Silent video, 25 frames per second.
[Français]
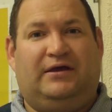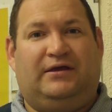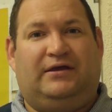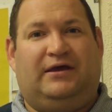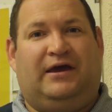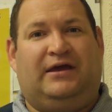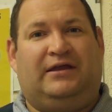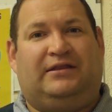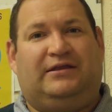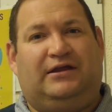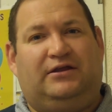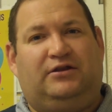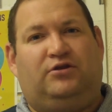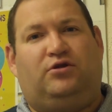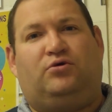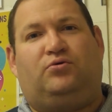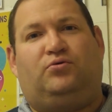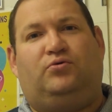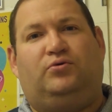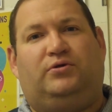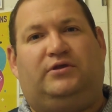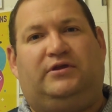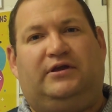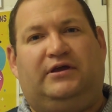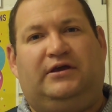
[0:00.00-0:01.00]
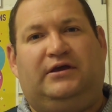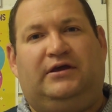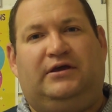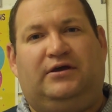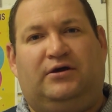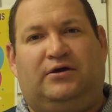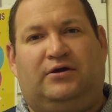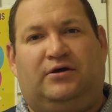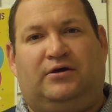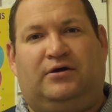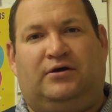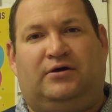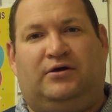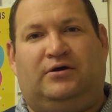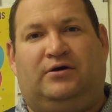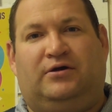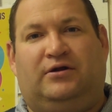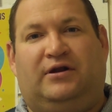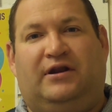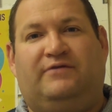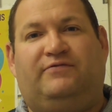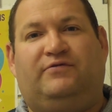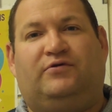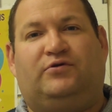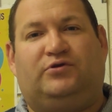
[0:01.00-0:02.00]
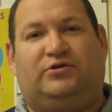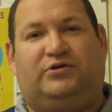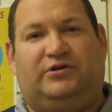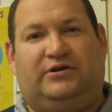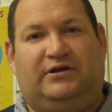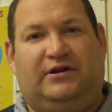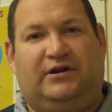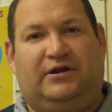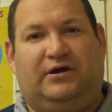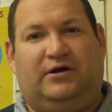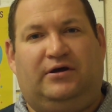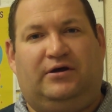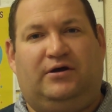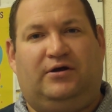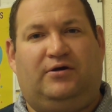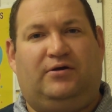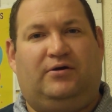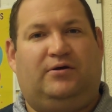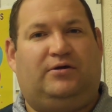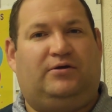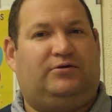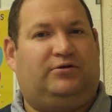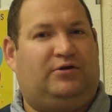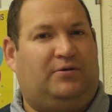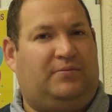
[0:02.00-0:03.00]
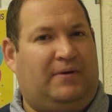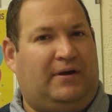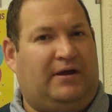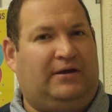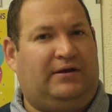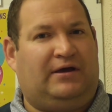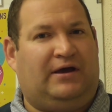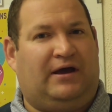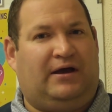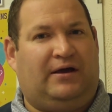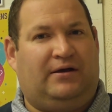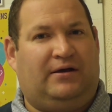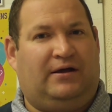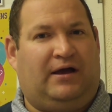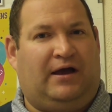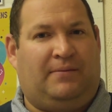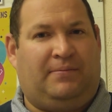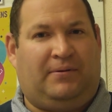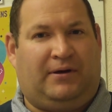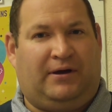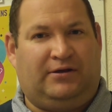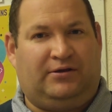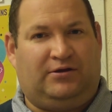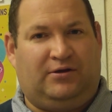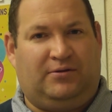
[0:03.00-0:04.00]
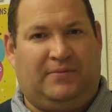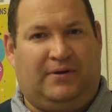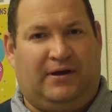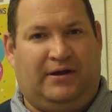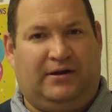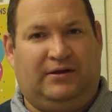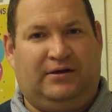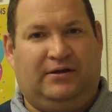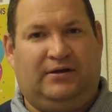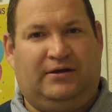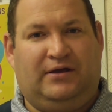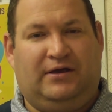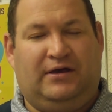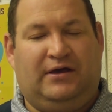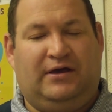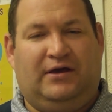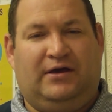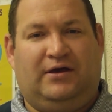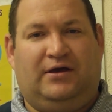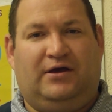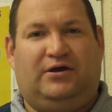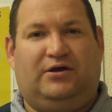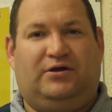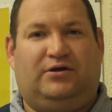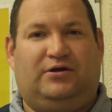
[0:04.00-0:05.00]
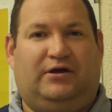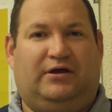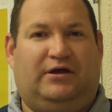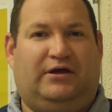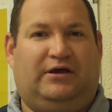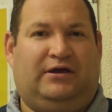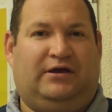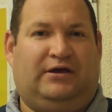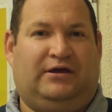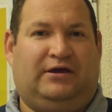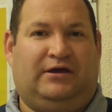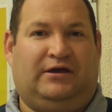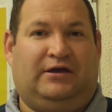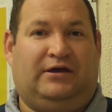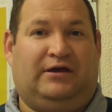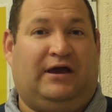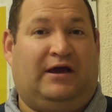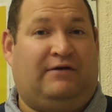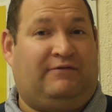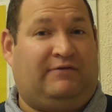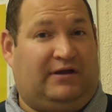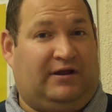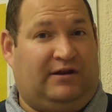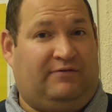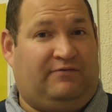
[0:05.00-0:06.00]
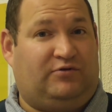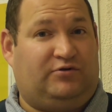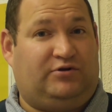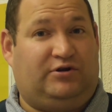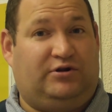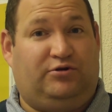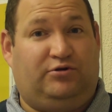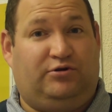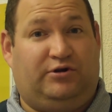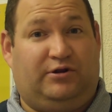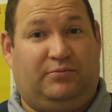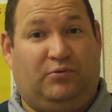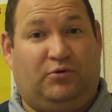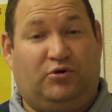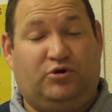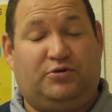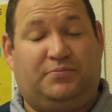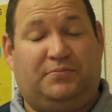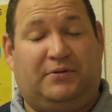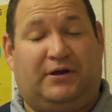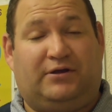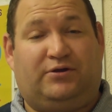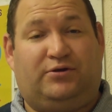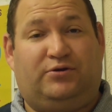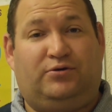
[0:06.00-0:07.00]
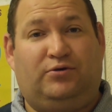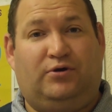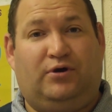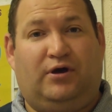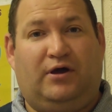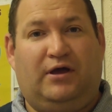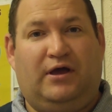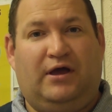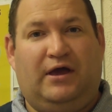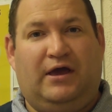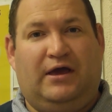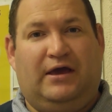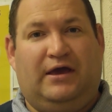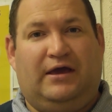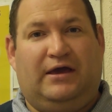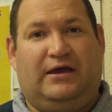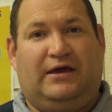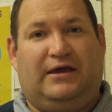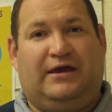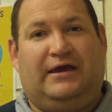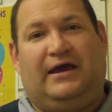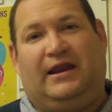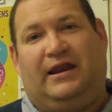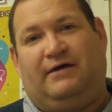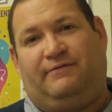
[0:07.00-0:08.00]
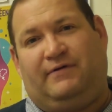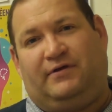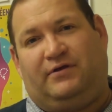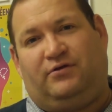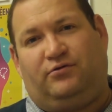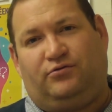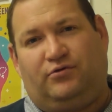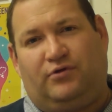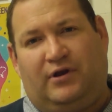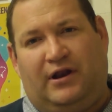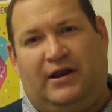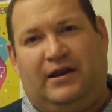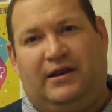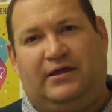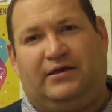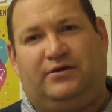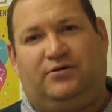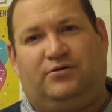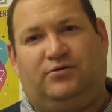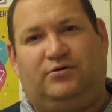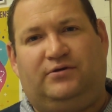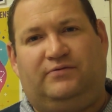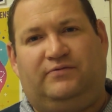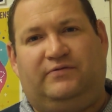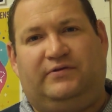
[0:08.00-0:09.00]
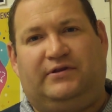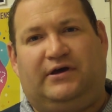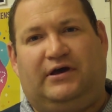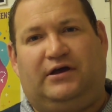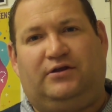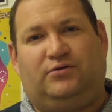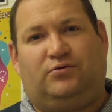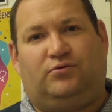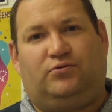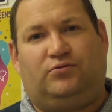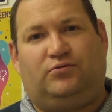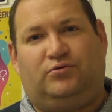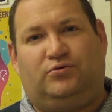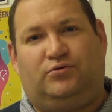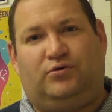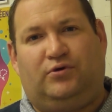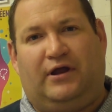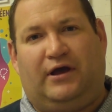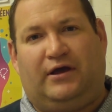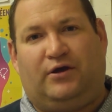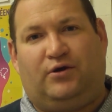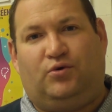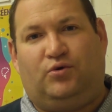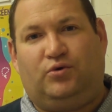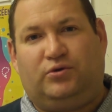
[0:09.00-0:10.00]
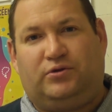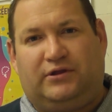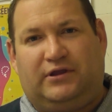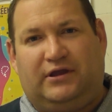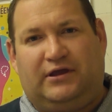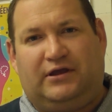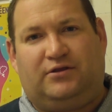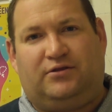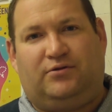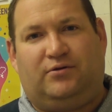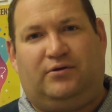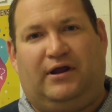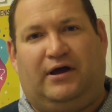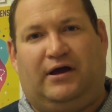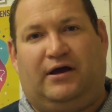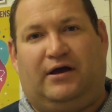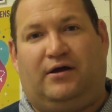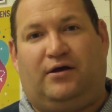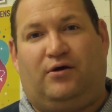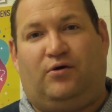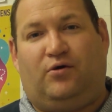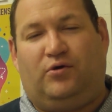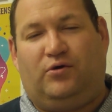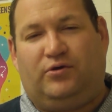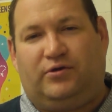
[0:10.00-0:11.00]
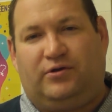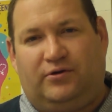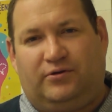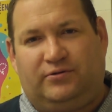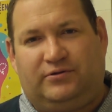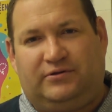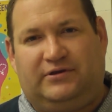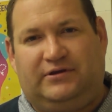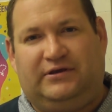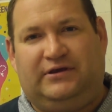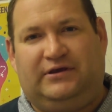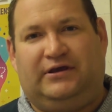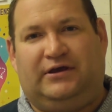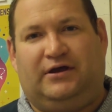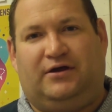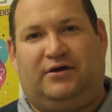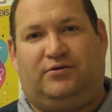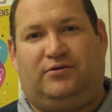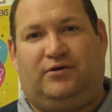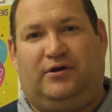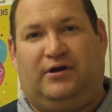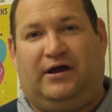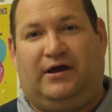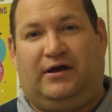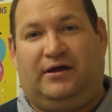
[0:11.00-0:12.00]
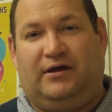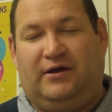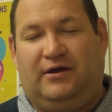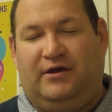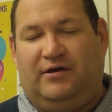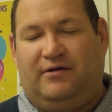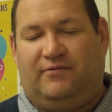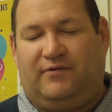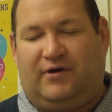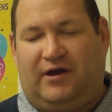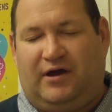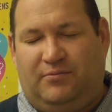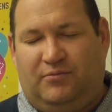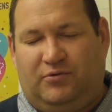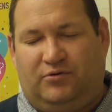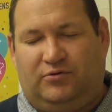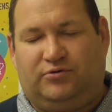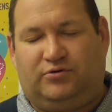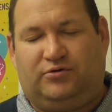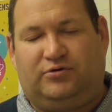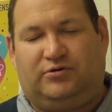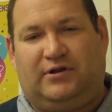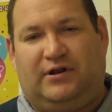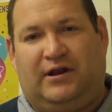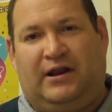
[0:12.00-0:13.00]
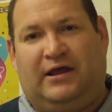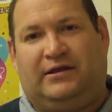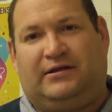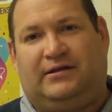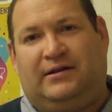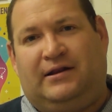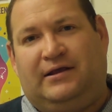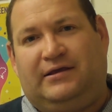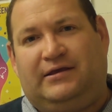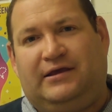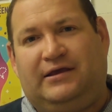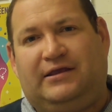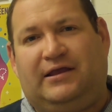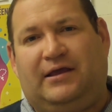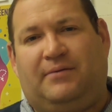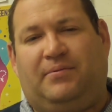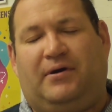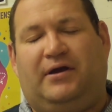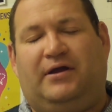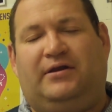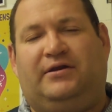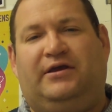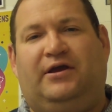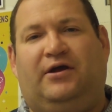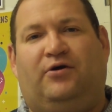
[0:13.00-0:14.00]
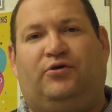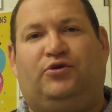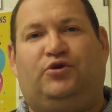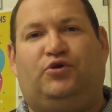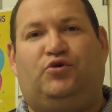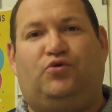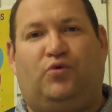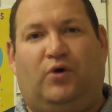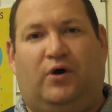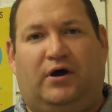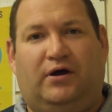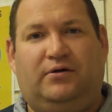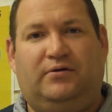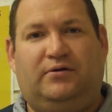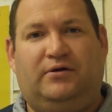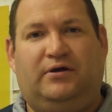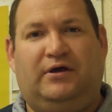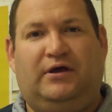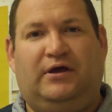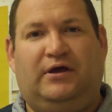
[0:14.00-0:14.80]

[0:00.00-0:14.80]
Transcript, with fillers: était de goûter euh, l'évangile semaine après semaine, et avec l'évangile du dimanche, bien sûr, et à la façon de la lectio divina, donc de la goûter, de la ressentir, de la vraiment de la laisser s'imprégner en soi,